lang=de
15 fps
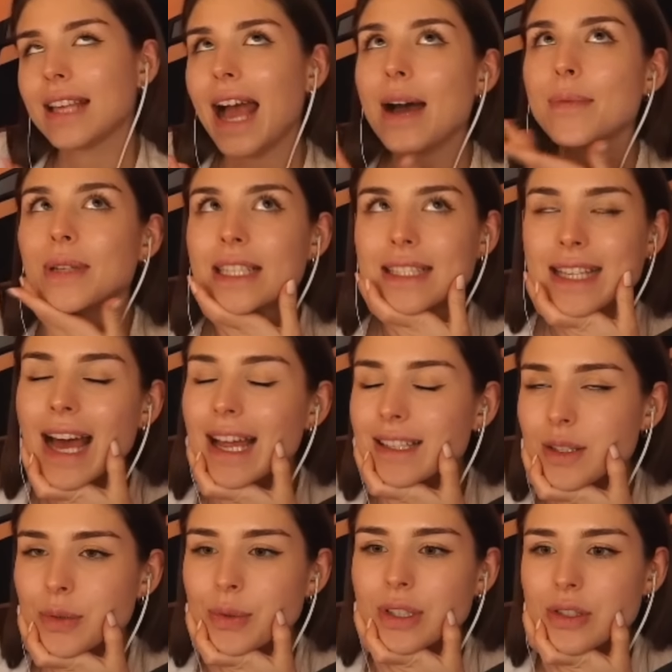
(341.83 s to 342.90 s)
Ja, aber das
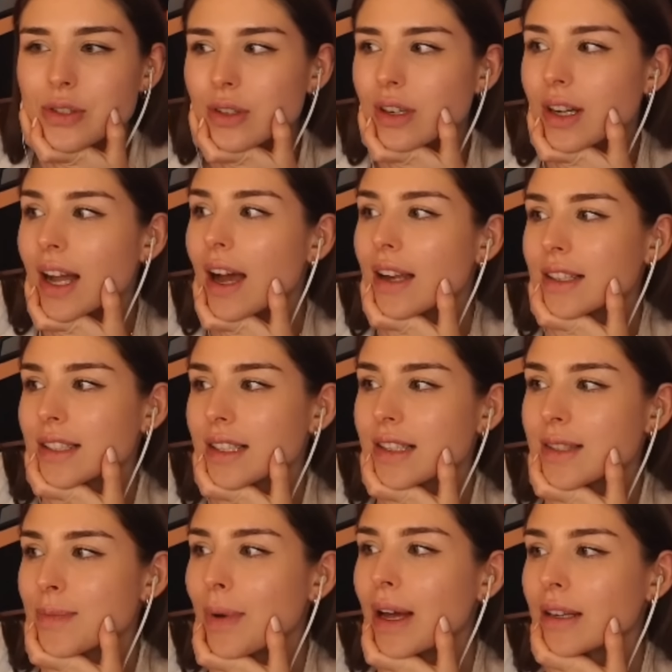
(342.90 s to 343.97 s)
hat Twitch doch gar nicht
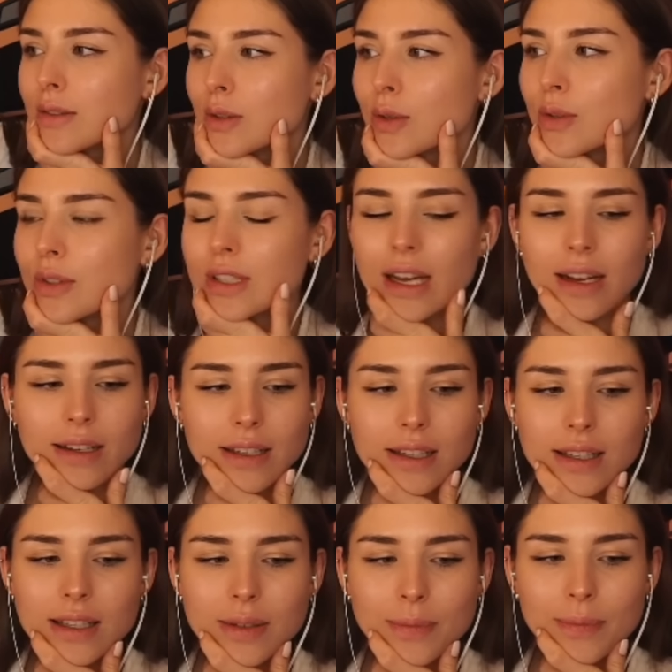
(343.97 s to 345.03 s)
als Banngrund
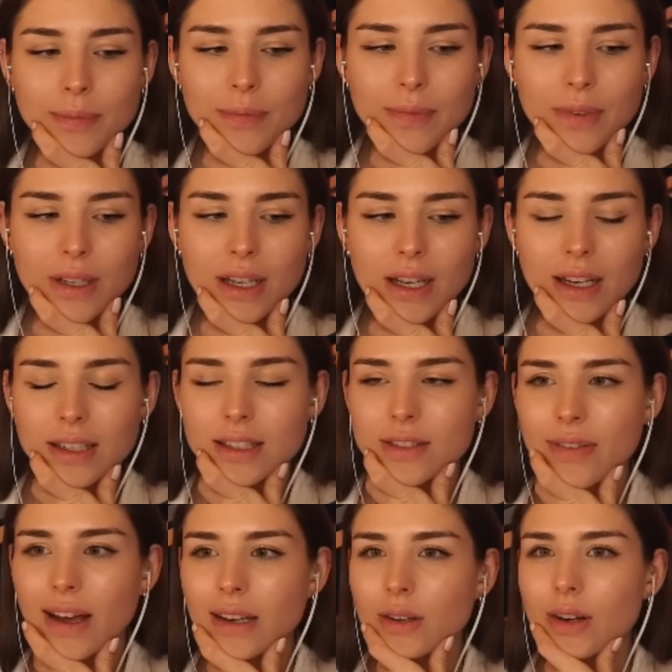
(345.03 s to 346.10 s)
angegeben.
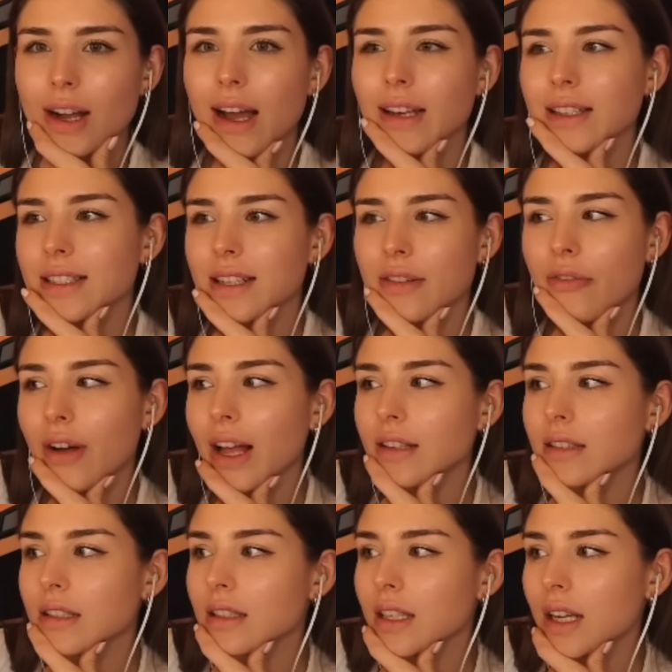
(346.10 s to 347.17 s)
Das war doch gar nicht der
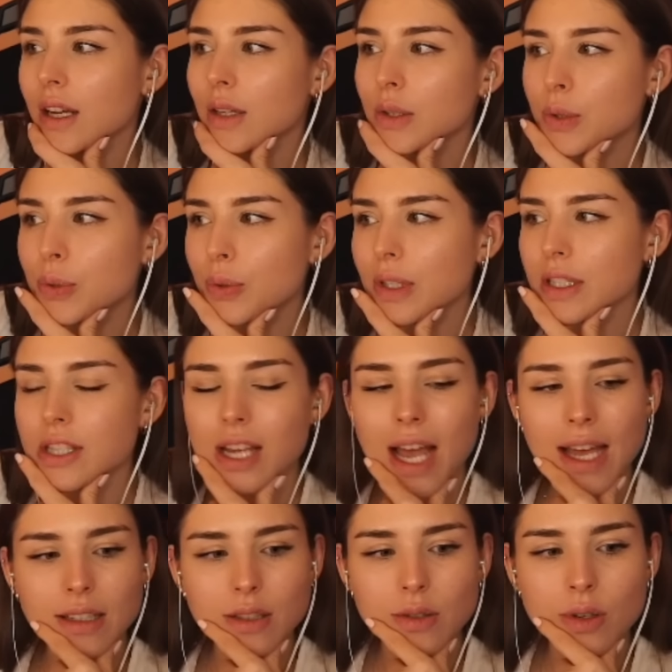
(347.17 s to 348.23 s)
Fall. Twitch
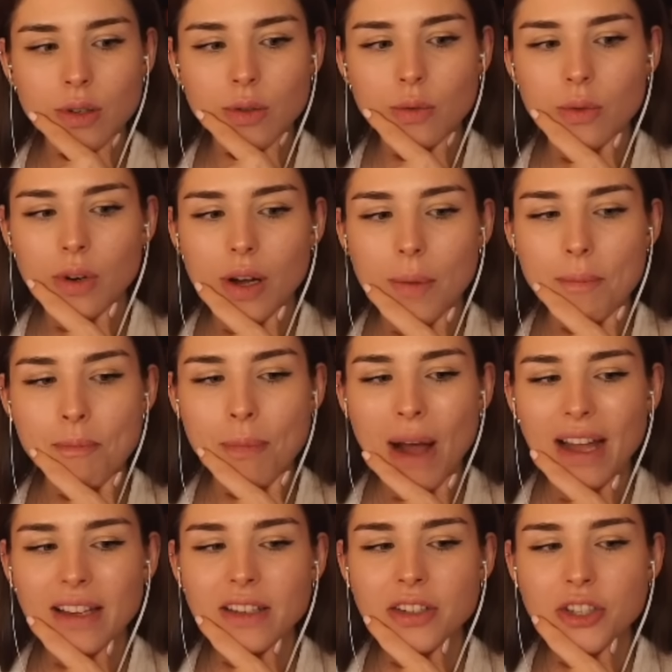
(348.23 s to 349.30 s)
hat doch nur
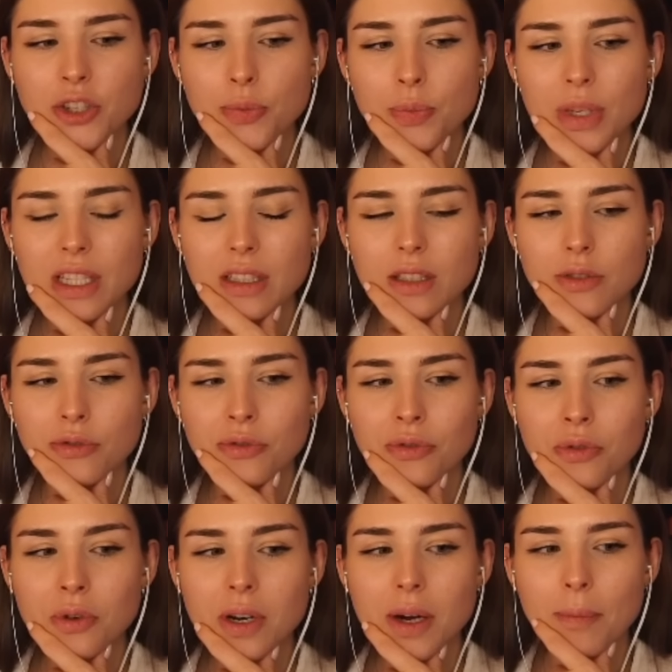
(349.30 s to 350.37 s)
Beispiele
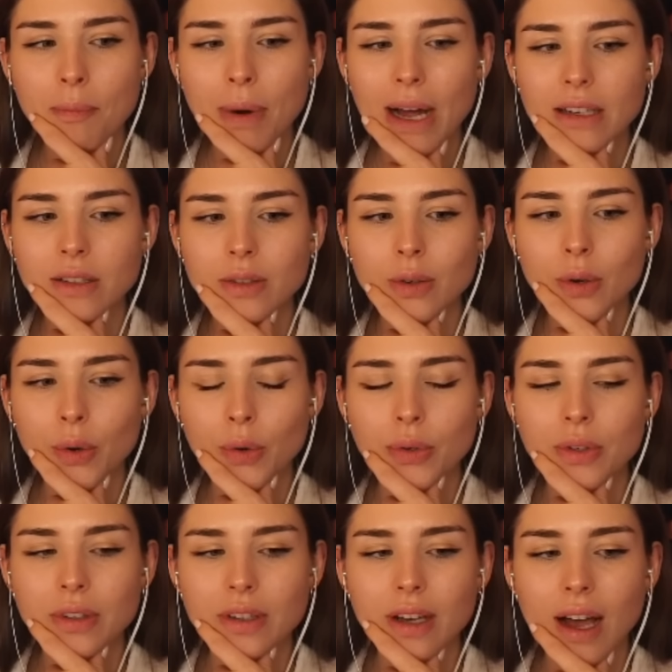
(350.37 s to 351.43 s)
für
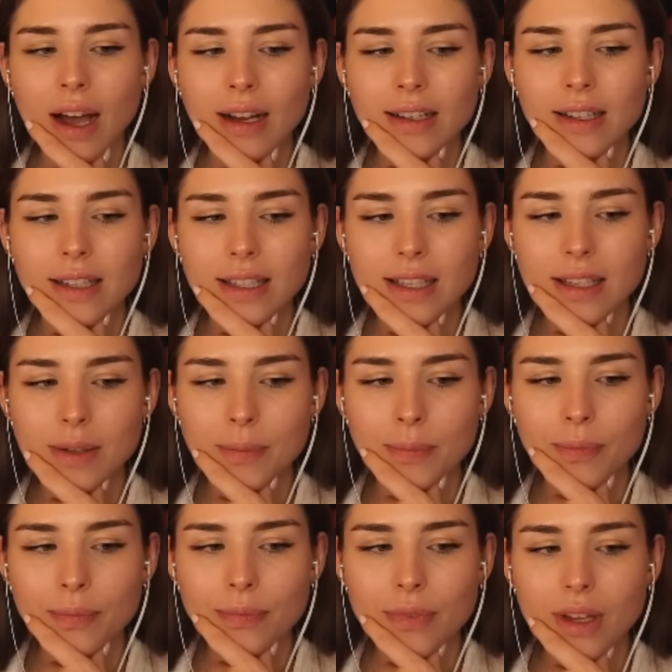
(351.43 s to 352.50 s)
Banngründe
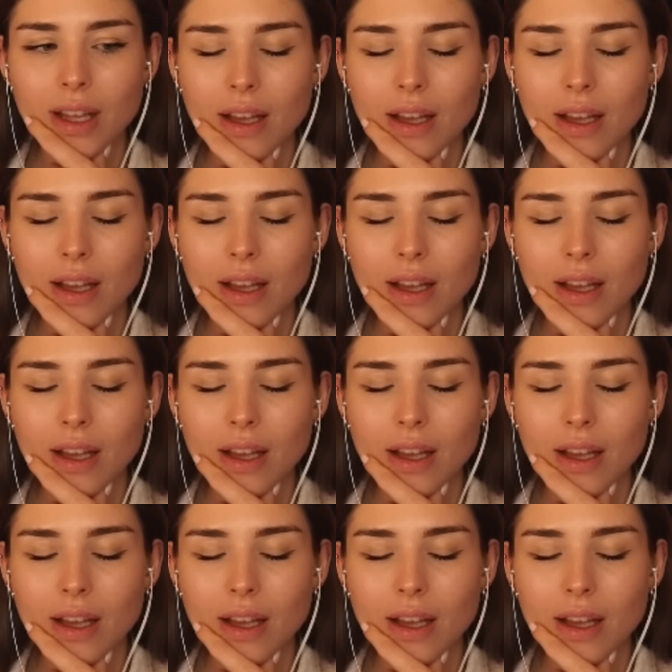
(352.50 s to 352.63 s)
angegeben.